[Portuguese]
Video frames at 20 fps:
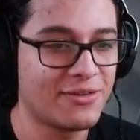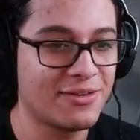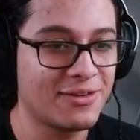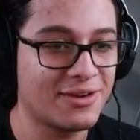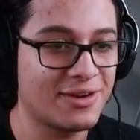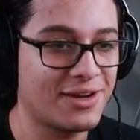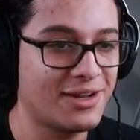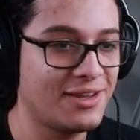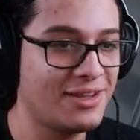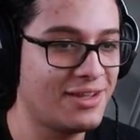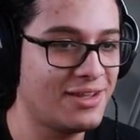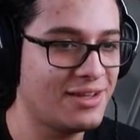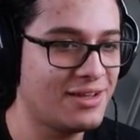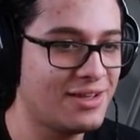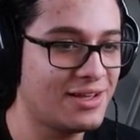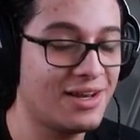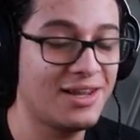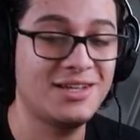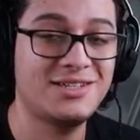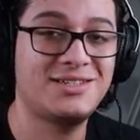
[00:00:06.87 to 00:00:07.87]
Com o
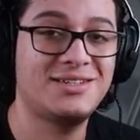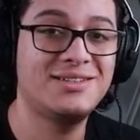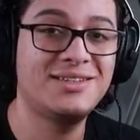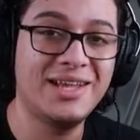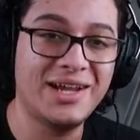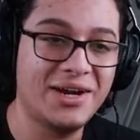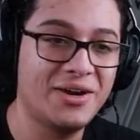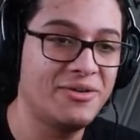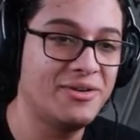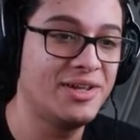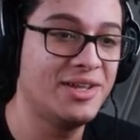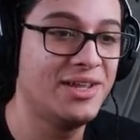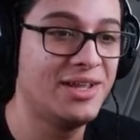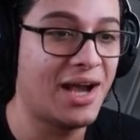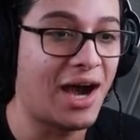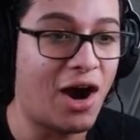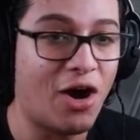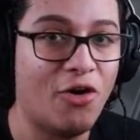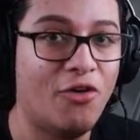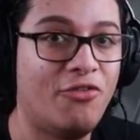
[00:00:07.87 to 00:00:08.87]
grande Legendary
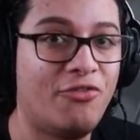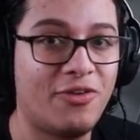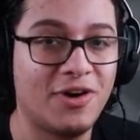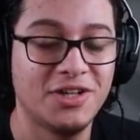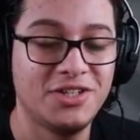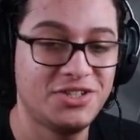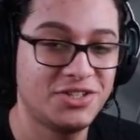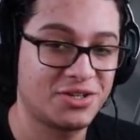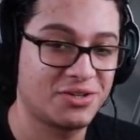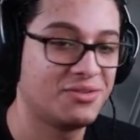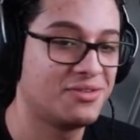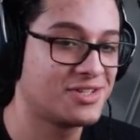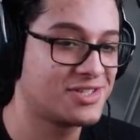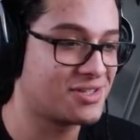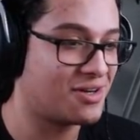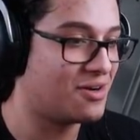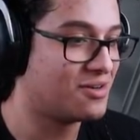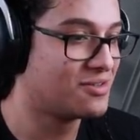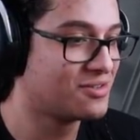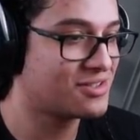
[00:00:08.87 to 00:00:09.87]
Alpha
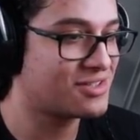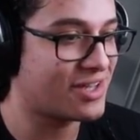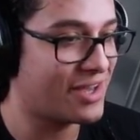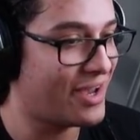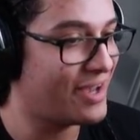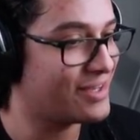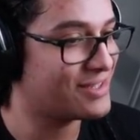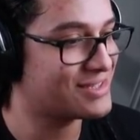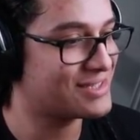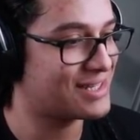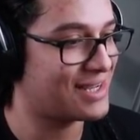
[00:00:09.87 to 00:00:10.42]
Tiranossauros Rex,